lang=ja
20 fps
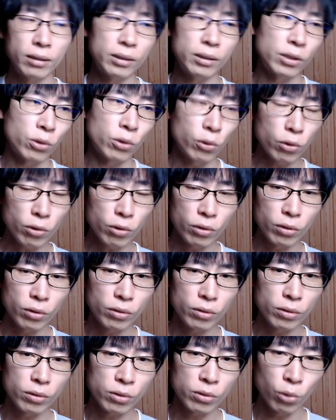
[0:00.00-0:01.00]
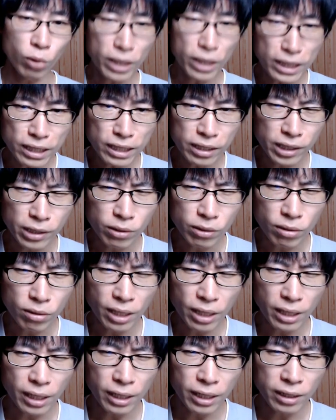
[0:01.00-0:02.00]
で、その、それに気づ
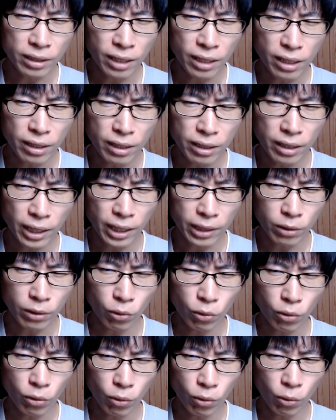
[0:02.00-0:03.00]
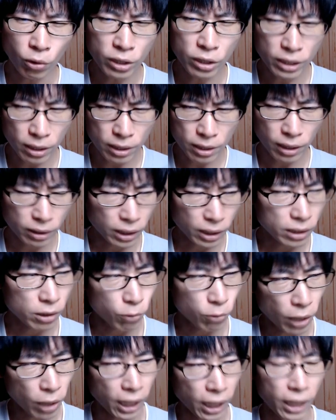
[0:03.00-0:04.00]
けない現代のお医者さんた
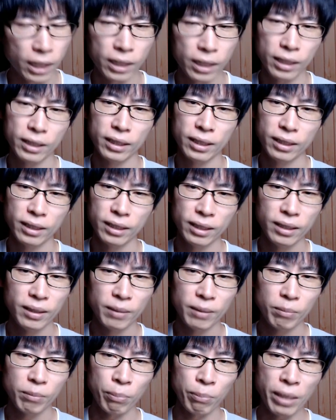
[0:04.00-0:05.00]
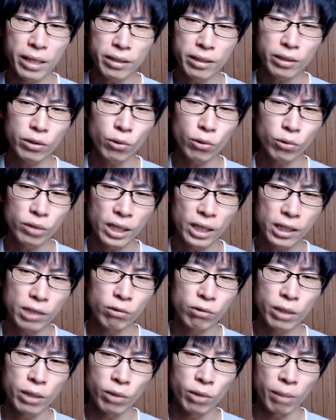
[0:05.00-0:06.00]
ちは、まあ、勉強でき
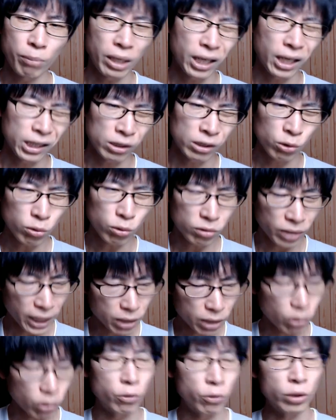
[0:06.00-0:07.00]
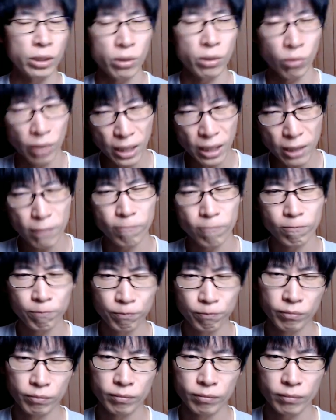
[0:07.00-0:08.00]
るけどやっぱ賢くないと思うんですよね。
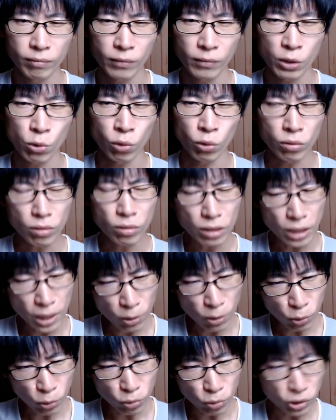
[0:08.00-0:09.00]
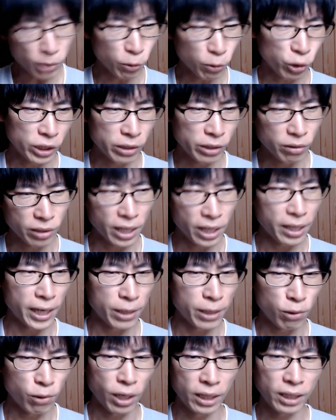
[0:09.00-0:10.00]
そんなことにも気づけな
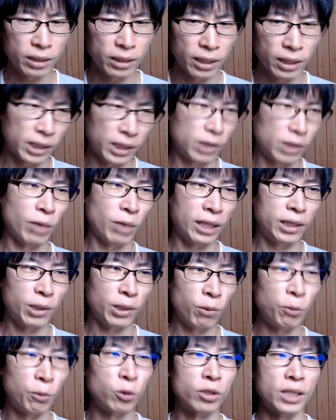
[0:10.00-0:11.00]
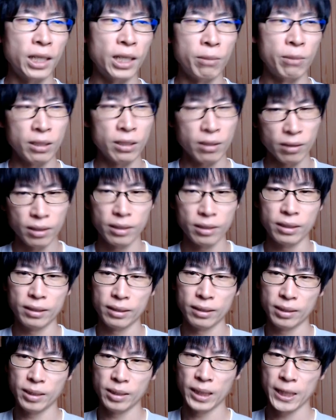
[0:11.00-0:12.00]
いのあなたたちはって思っちゃいます。
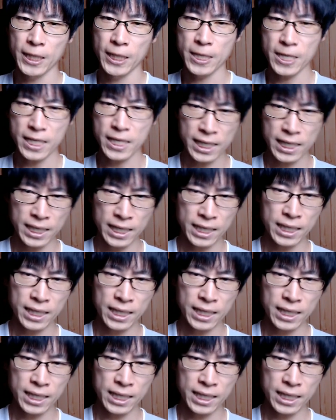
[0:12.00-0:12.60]
うん。